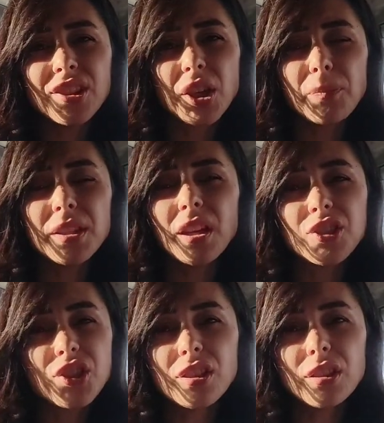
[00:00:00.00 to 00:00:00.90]
edecek bir
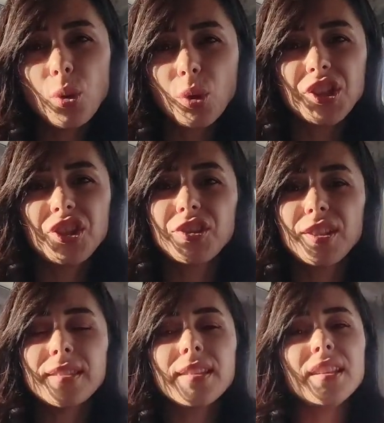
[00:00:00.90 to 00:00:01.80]
acı yok açıkçası.